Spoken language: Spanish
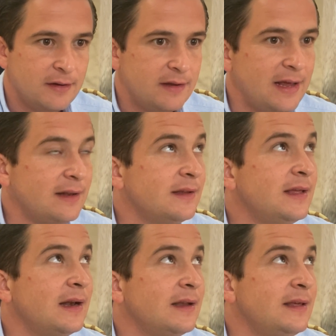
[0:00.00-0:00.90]
Y,
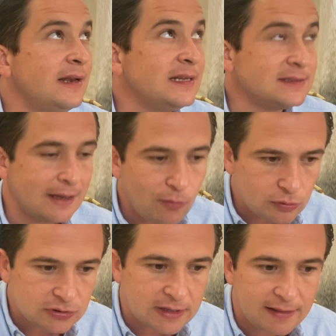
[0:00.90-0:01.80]
en esta
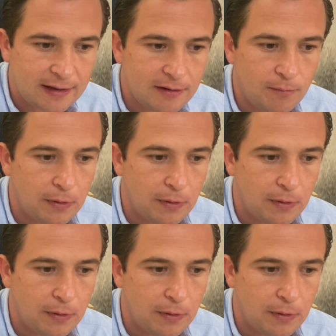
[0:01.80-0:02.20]
búsqueda,